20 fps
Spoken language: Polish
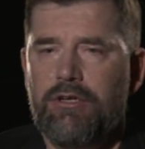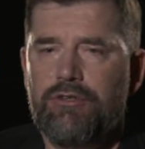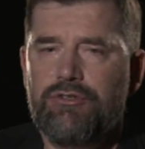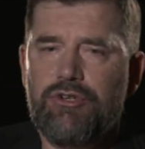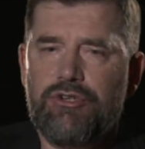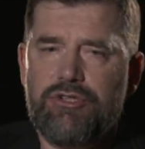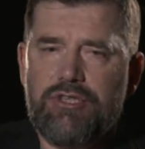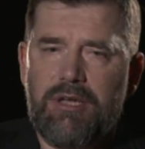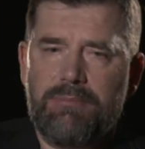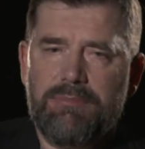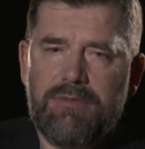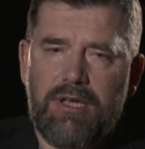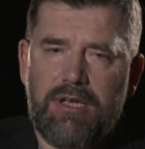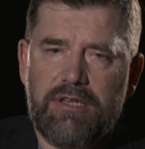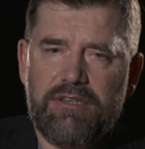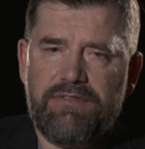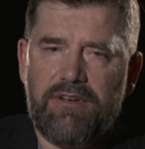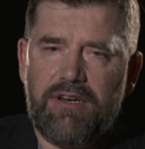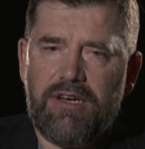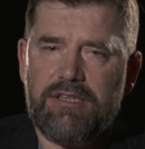gdzieś tam
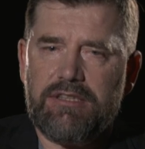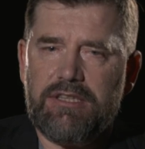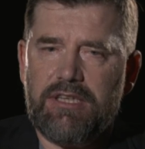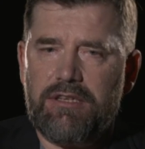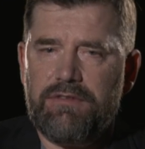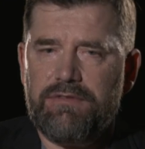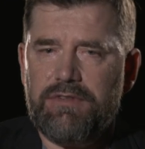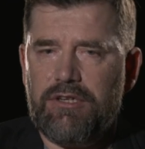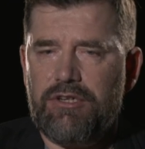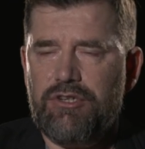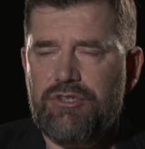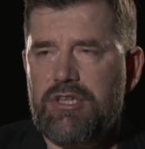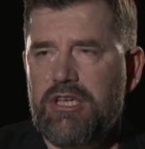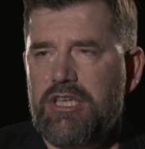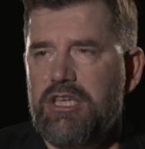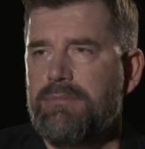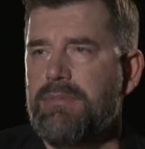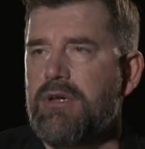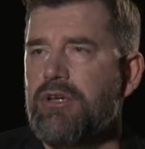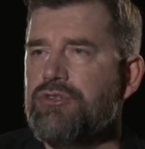na dwa lata w jakiejś
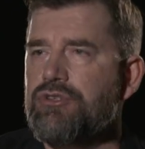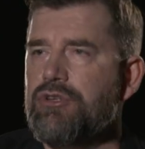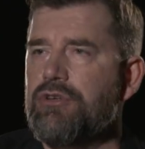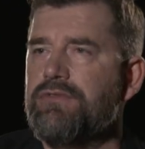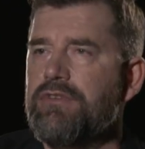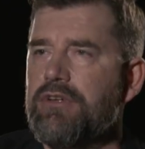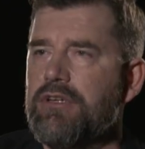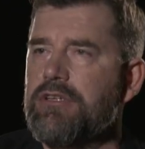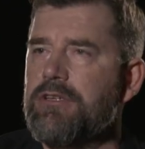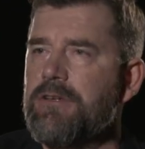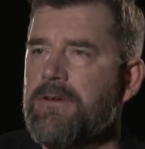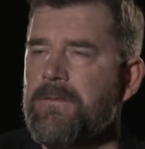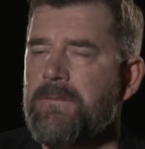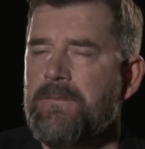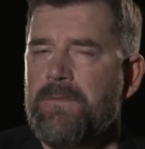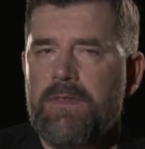takiej branżowej,